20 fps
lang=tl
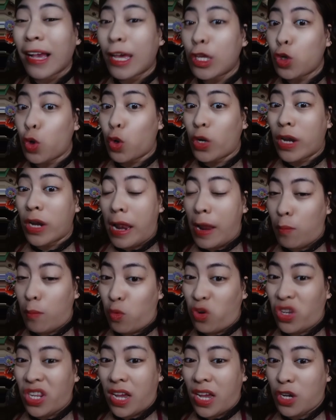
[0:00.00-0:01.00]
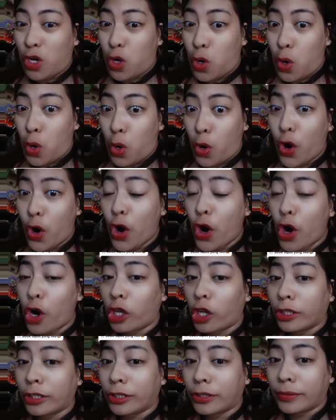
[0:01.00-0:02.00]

ngayon alam mo na, girl.